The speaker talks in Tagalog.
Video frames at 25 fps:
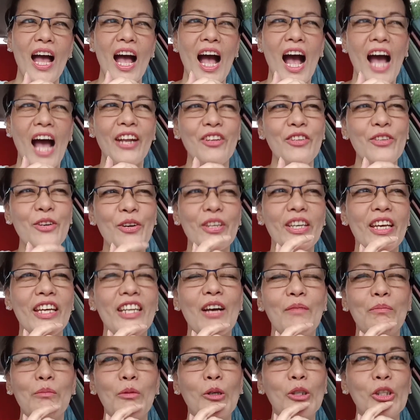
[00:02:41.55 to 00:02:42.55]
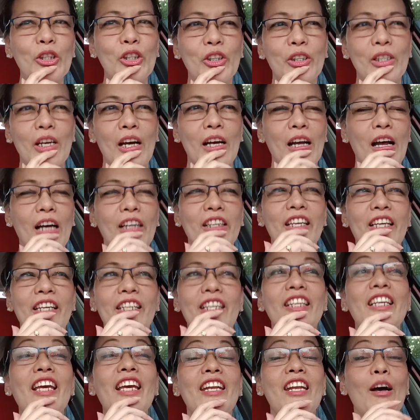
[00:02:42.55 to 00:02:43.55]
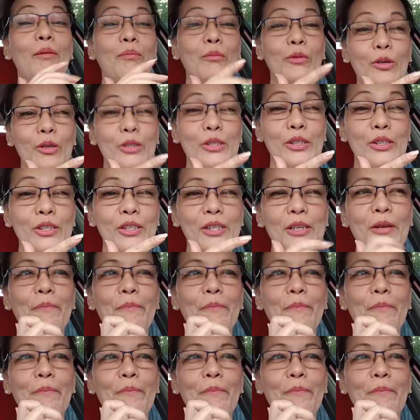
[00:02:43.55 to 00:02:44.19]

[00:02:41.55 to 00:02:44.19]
ano yung ginamos? Uh, ginamos?